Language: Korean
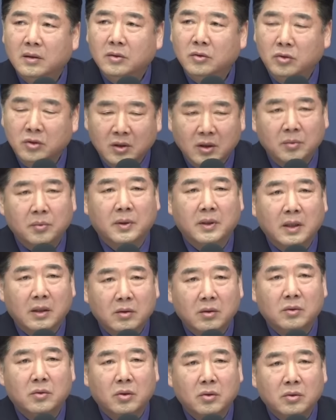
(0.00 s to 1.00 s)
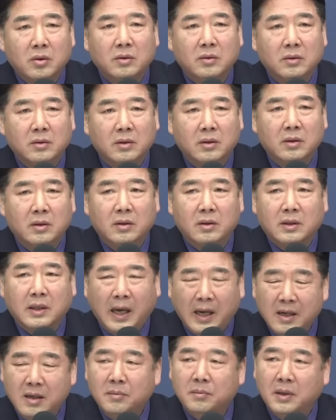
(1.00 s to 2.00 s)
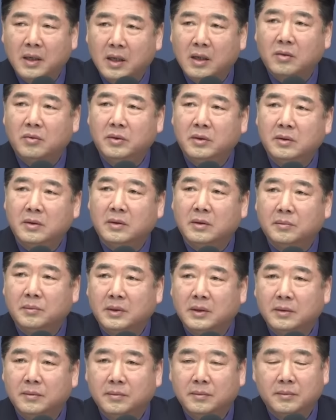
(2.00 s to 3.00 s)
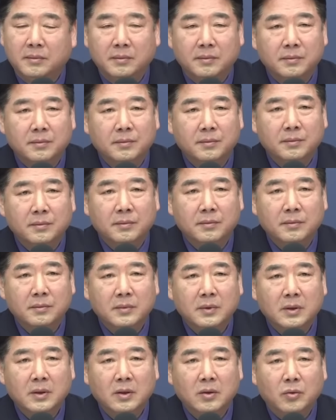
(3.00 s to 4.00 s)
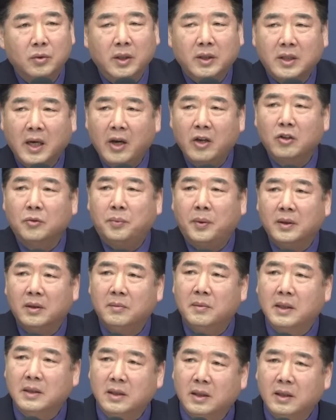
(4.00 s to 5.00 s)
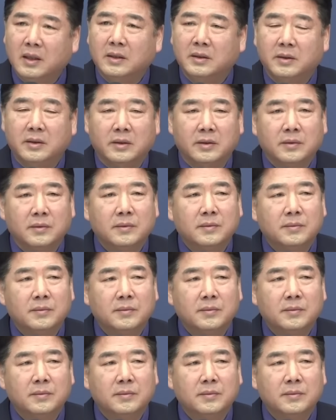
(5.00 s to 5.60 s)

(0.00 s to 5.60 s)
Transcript: 누구보다도 총선 승리를 갈망하고 있을 겁니다. 우리 자유파도 마찬가지예요.